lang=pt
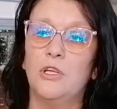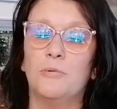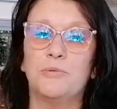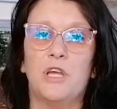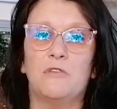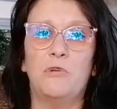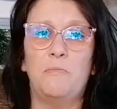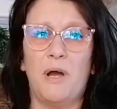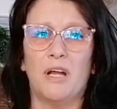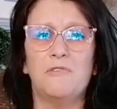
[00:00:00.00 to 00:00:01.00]
que observo o
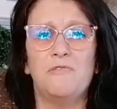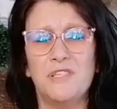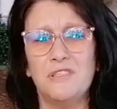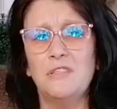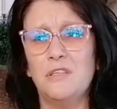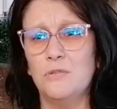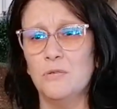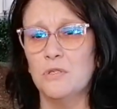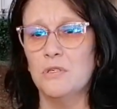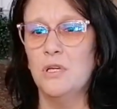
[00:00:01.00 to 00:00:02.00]
impacto
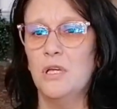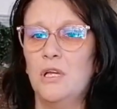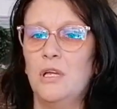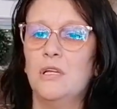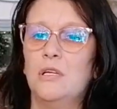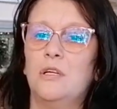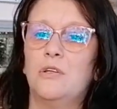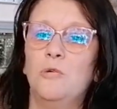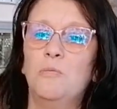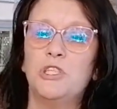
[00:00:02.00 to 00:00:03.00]
facilitador eh,
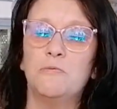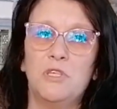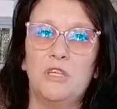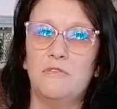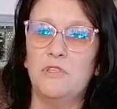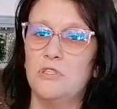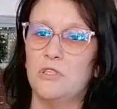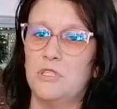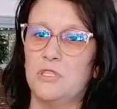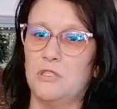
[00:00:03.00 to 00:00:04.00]
que o mesmo teve nas
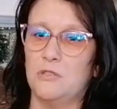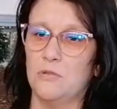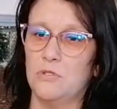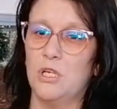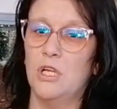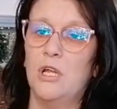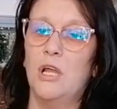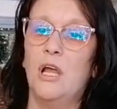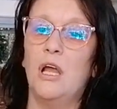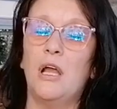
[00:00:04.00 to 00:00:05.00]
nossas ações,
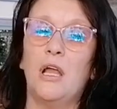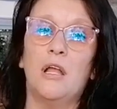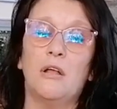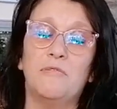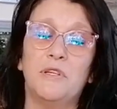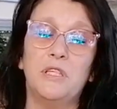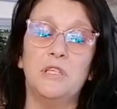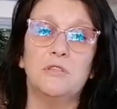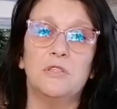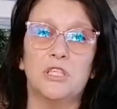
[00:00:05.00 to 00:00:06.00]

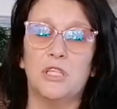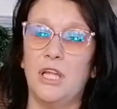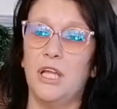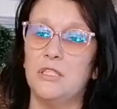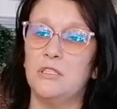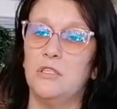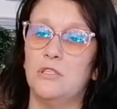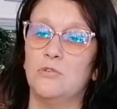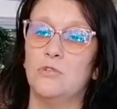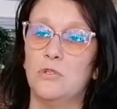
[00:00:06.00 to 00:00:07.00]
refletindo-se nas
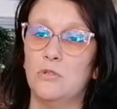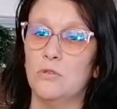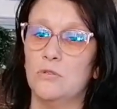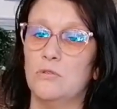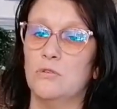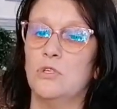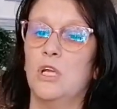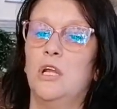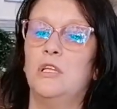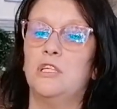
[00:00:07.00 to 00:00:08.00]
crianças, nos adultos,
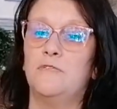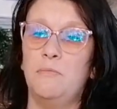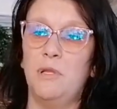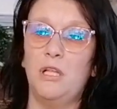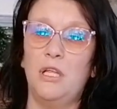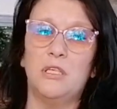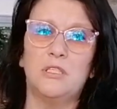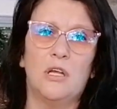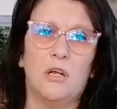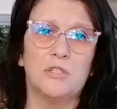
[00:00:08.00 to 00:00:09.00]
nas
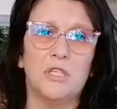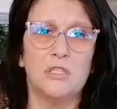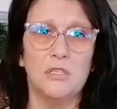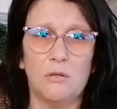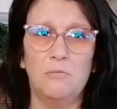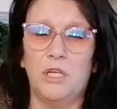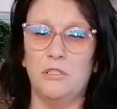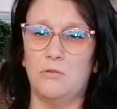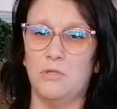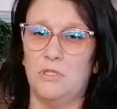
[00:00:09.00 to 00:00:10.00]
famílias, ou seja, na
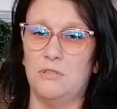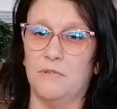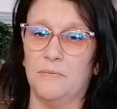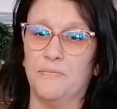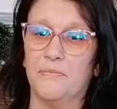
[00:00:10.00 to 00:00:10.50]
comunidade educativa.